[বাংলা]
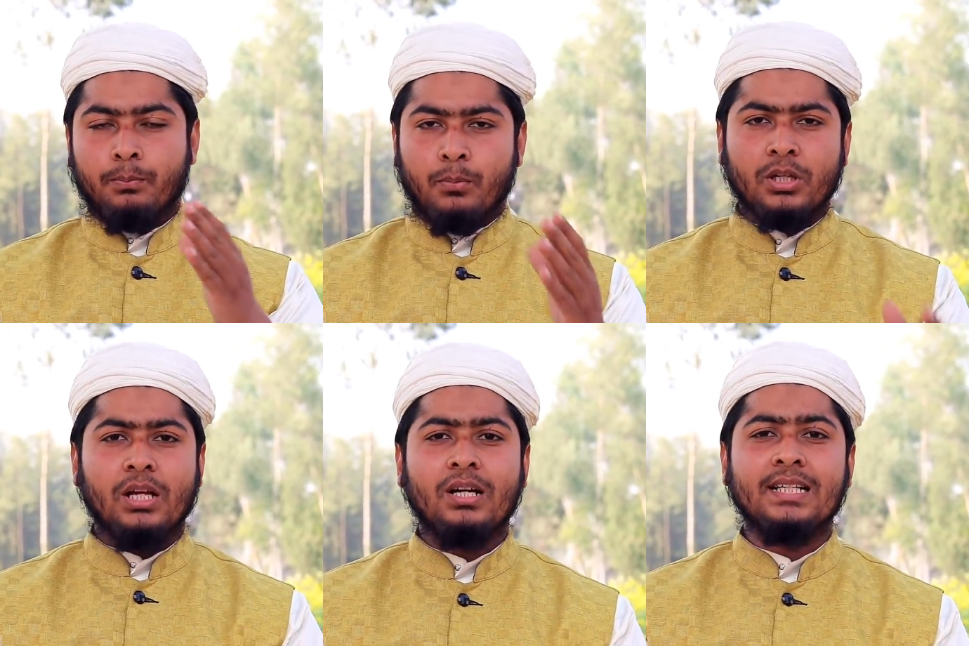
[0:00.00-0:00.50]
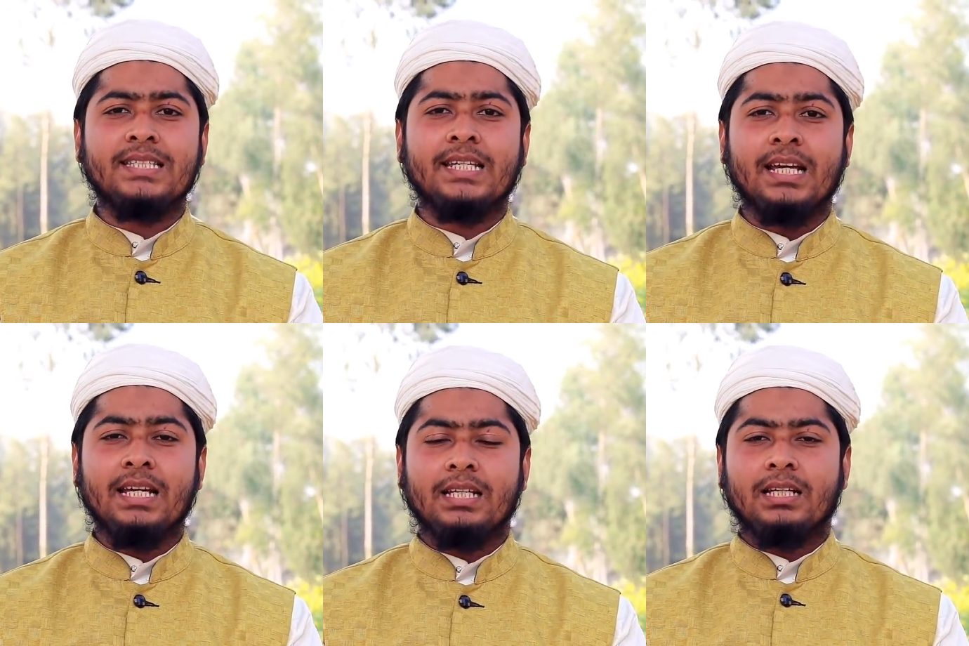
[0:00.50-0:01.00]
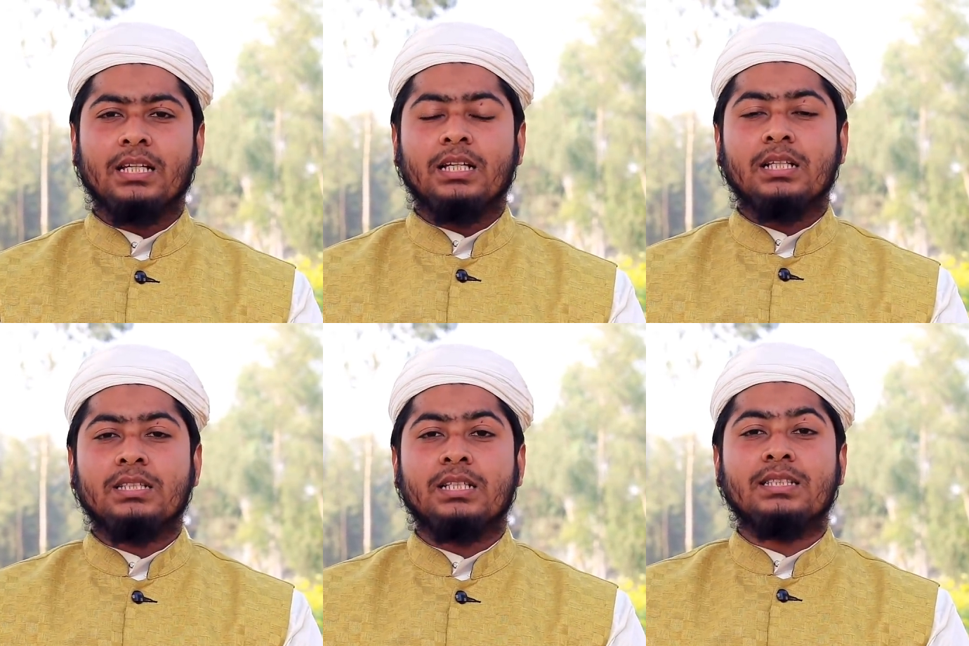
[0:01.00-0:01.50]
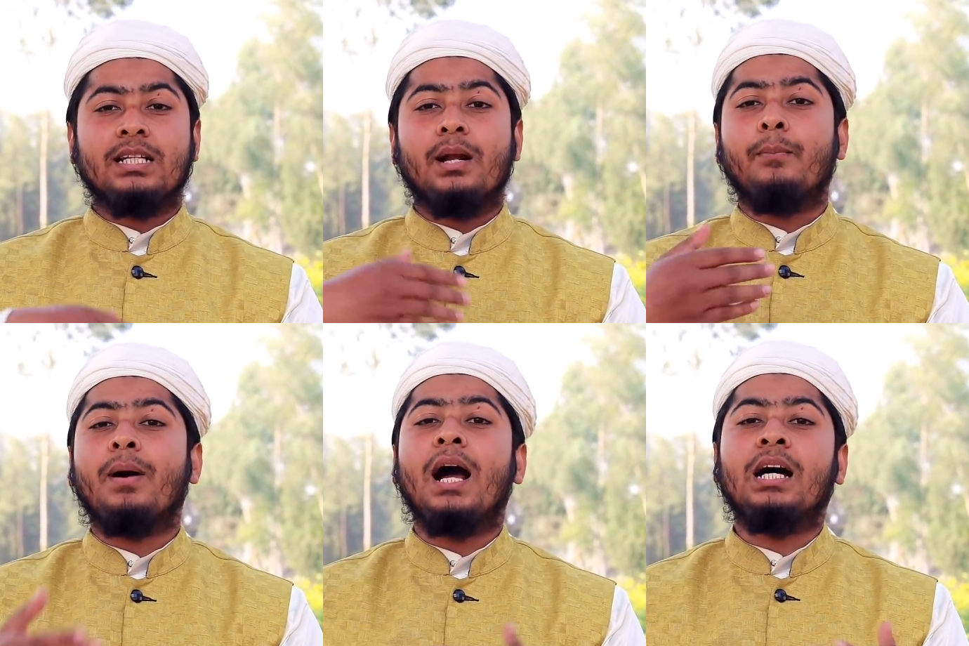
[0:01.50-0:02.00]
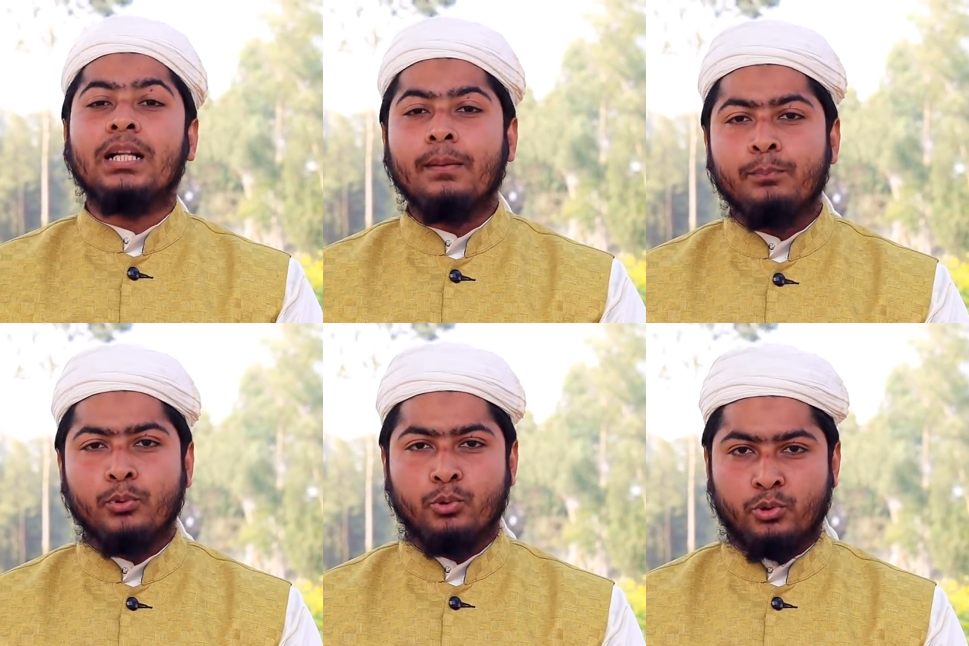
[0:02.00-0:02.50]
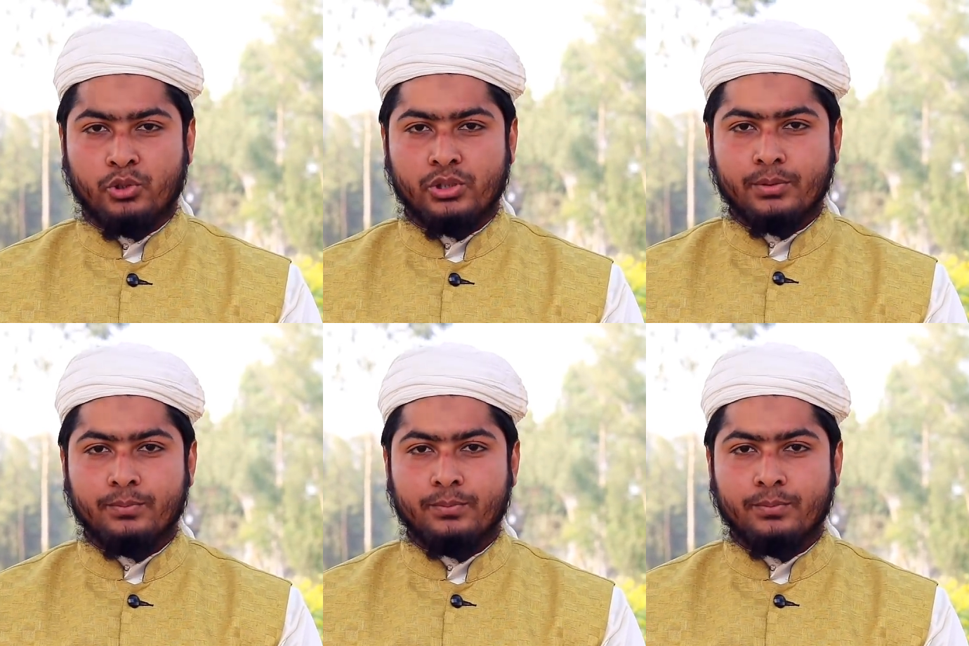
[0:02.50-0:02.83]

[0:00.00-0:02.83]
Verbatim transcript: বলা হয়েছে যে যারা মাহারাম পুরুষ